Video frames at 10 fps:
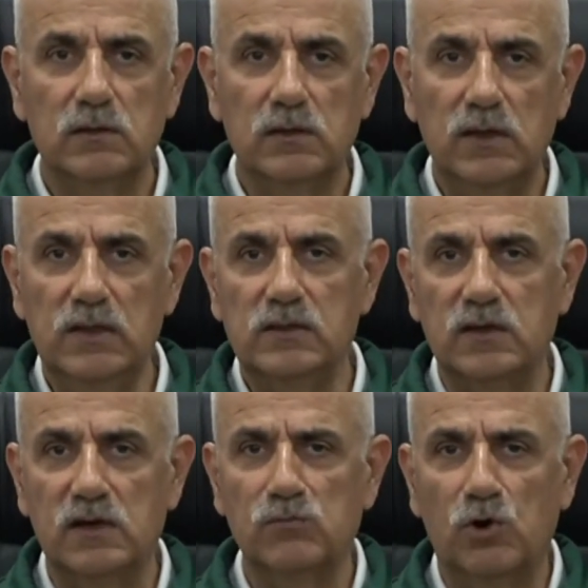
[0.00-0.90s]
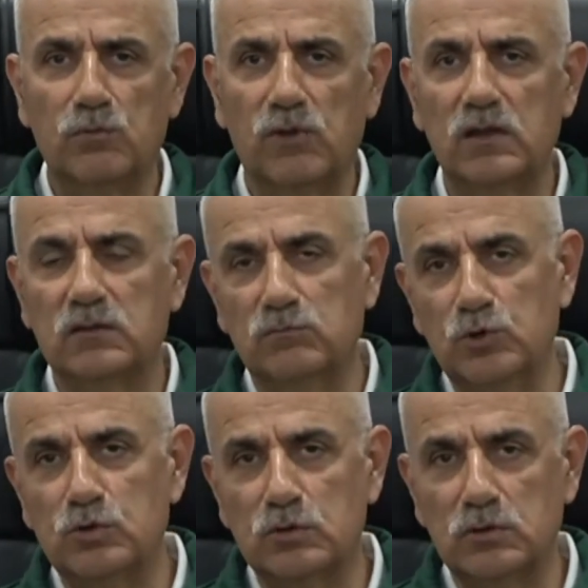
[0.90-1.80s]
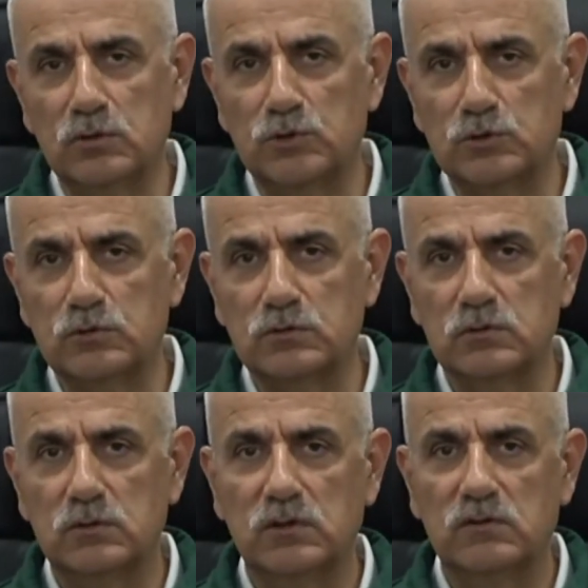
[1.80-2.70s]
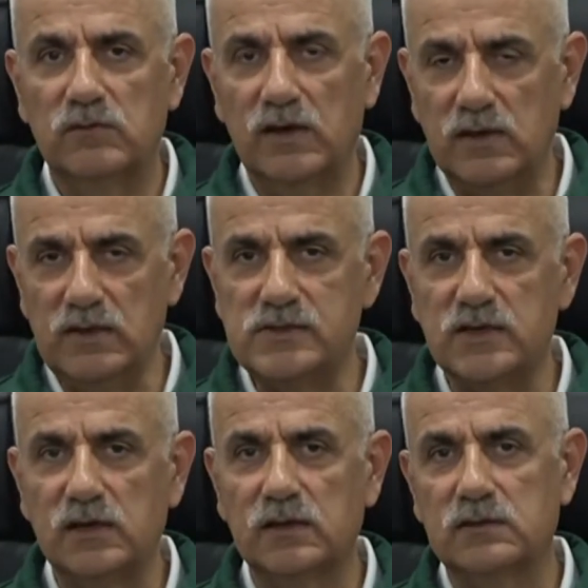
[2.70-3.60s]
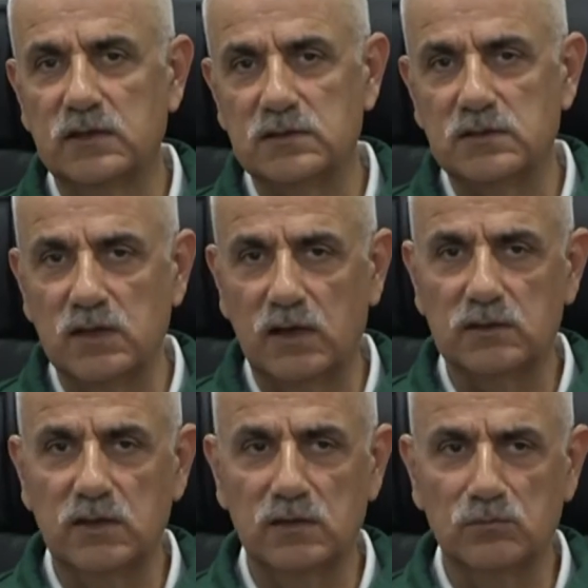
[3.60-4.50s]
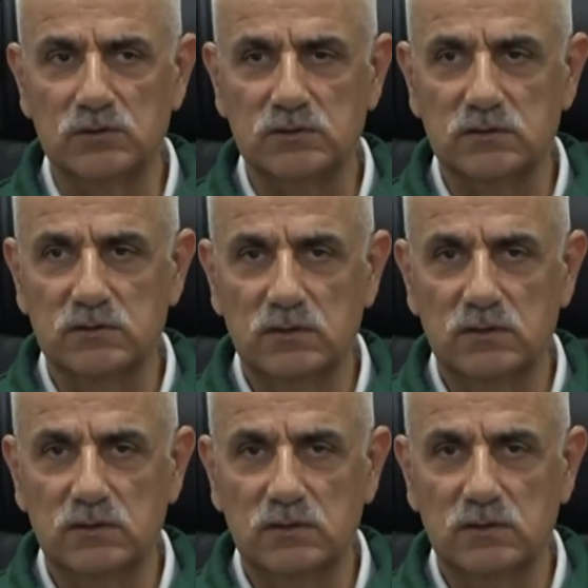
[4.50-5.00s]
İl Tarım Orman Müdürlüğümüz ve ilçe teşkilatlarımız